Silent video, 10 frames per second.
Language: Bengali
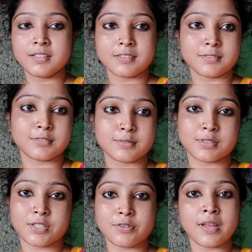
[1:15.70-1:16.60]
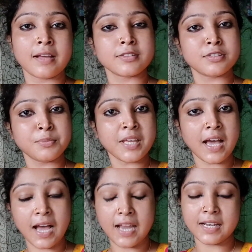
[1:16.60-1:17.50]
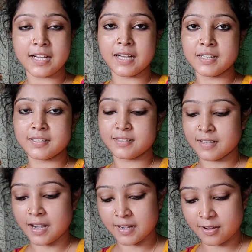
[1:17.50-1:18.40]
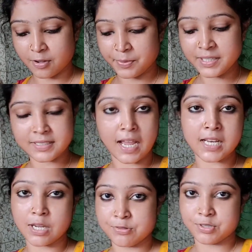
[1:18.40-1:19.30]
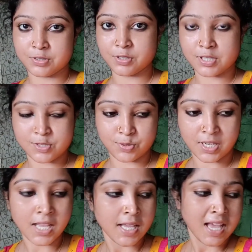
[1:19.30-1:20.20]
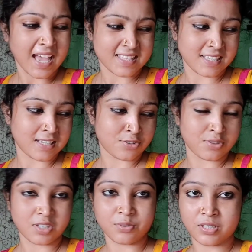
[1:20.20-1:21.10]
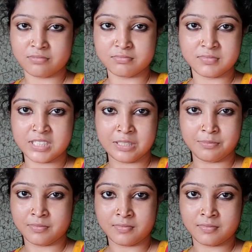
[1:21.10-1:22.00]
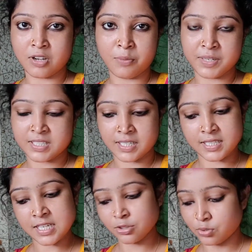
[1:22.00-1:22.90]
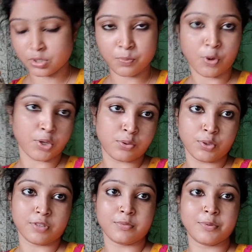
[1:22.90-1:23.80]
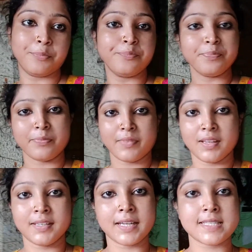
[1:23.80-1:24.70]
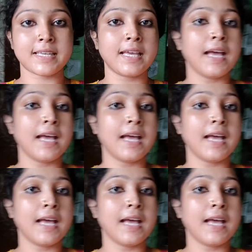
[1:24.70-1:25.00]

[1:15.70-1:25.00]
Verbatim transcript: তো সেই জন্য একদমই হালকা রান্না হবে ডাল আলু সেদ্ধ কিছুই না আর ছেলে যদি ওই ডিম অমলেট খেতে যায় তো ওকে পরে করে দেবো ঠিক আছে